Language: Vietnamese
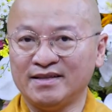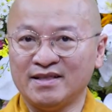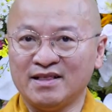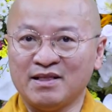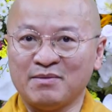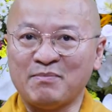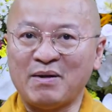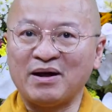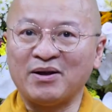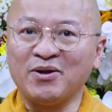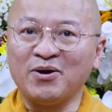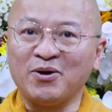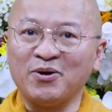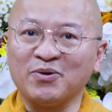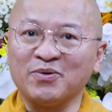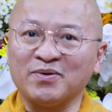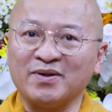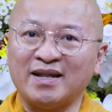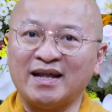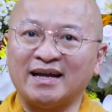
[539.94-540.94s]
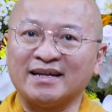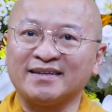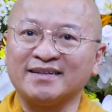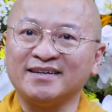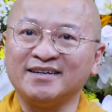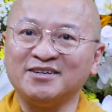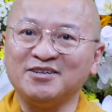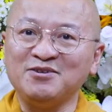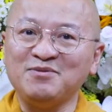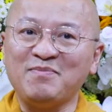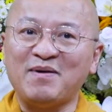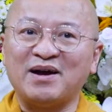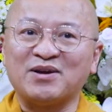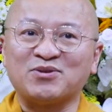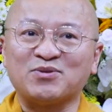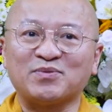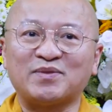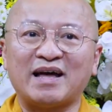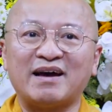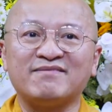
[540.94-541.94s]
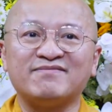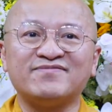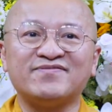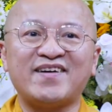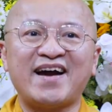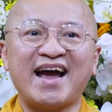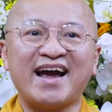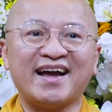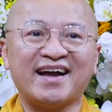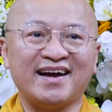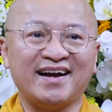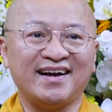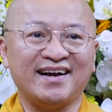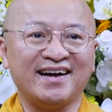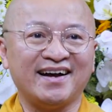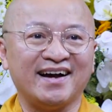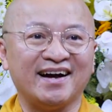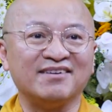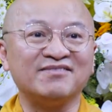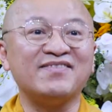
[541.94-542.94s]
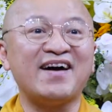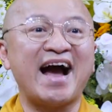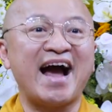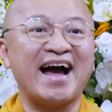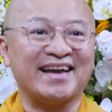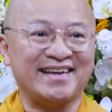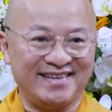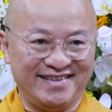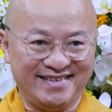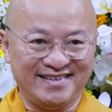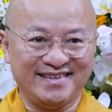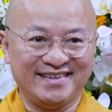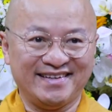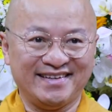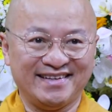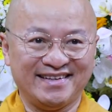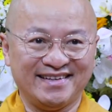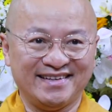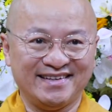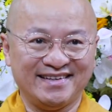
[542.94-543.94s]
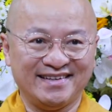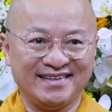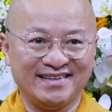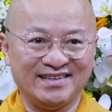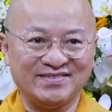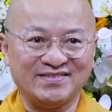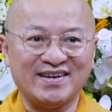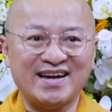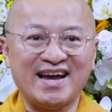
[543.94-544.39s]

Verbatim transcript: Ba lô là thứ mà chúng ta vác ở vai với